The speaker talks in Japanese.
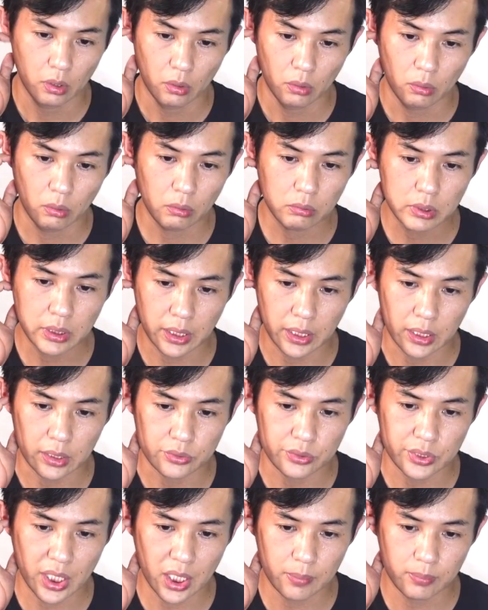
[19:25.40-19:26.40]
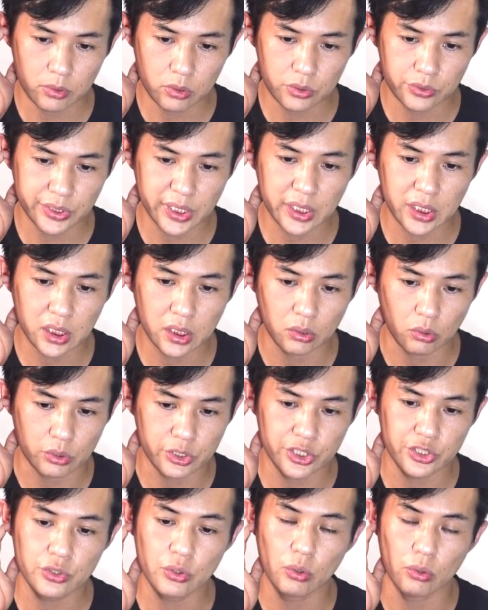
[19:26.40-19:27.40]
ほんでね、西部シティの
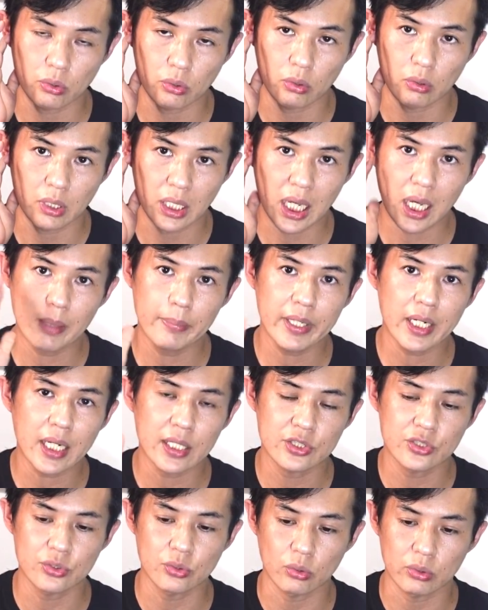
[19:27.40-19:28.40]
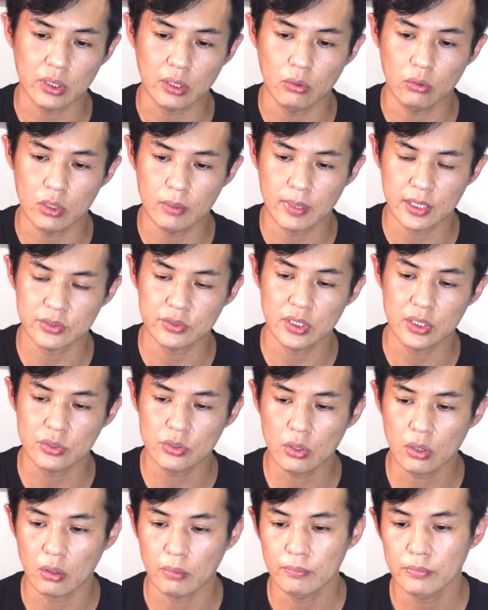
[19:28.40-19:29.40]
市長のラベラ市長っておりますで
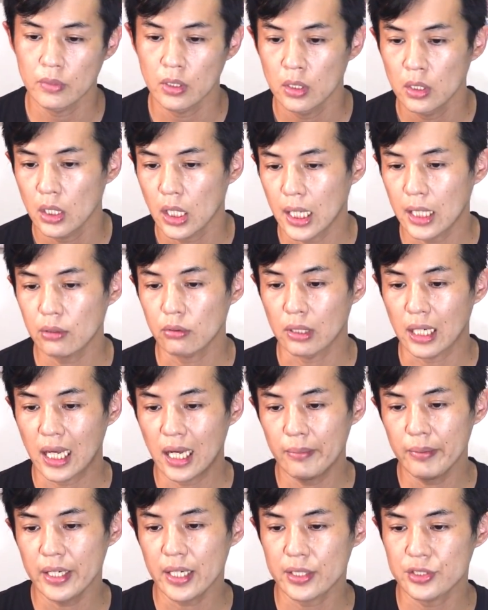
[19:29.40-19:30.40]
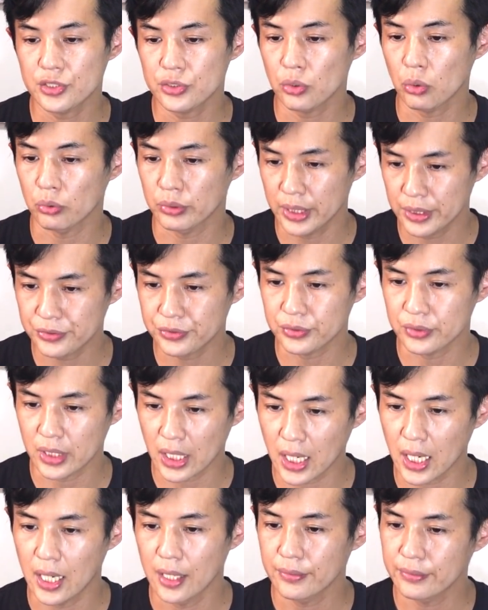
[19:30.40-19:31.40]
しょう。あのラベラ師匠です
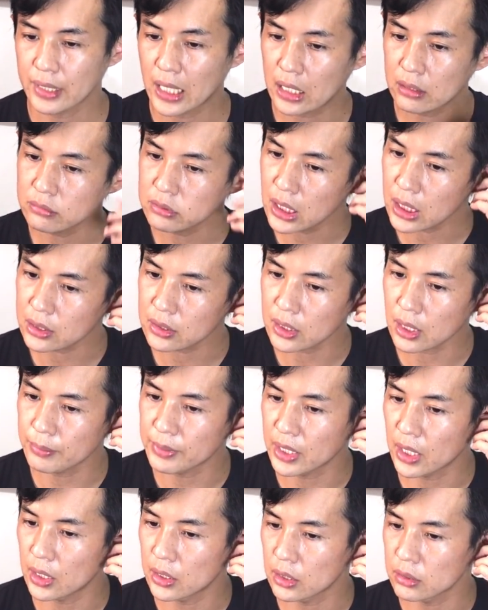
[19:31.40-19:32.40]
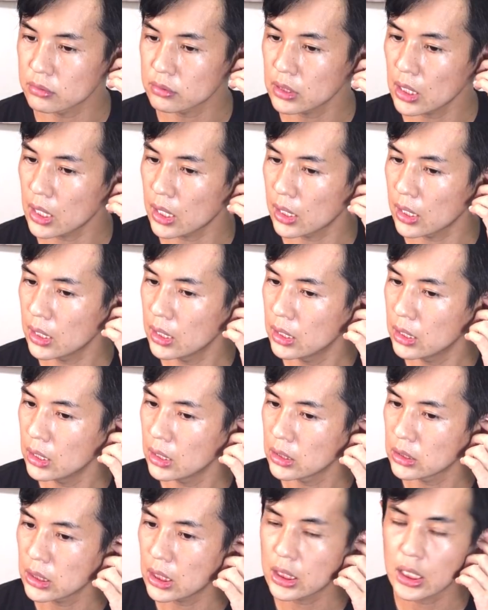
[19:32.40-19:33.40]
が亡くなったみたいですね
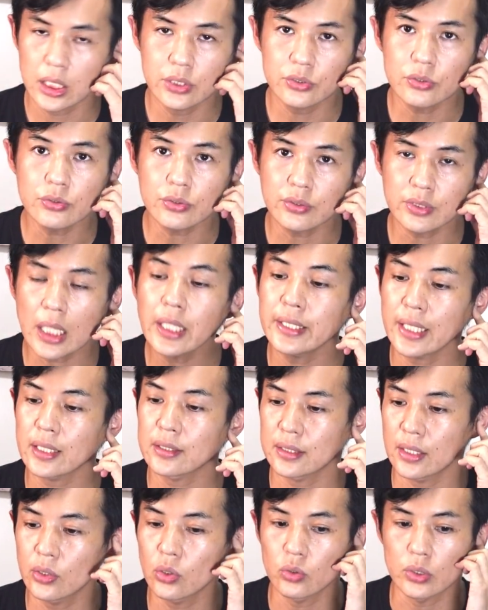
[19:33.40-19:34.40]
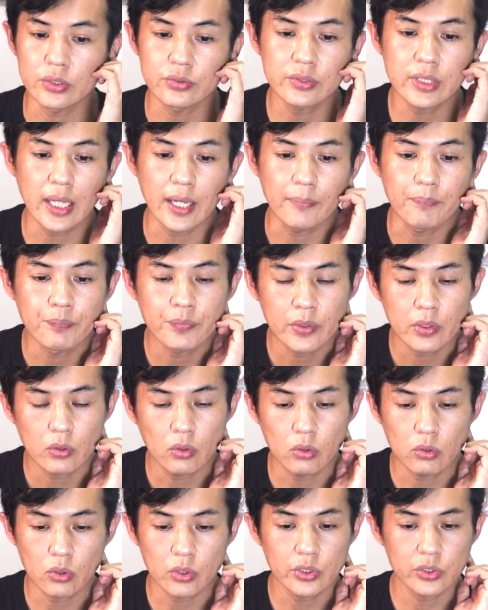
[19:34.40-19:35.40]
70歳やったようですね
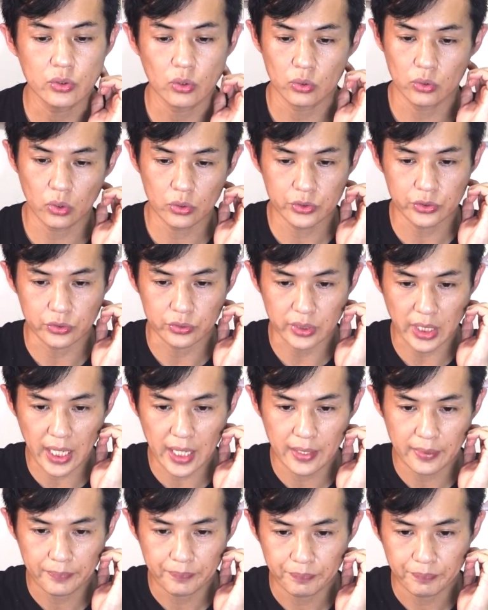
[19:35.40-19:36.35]
この人とすね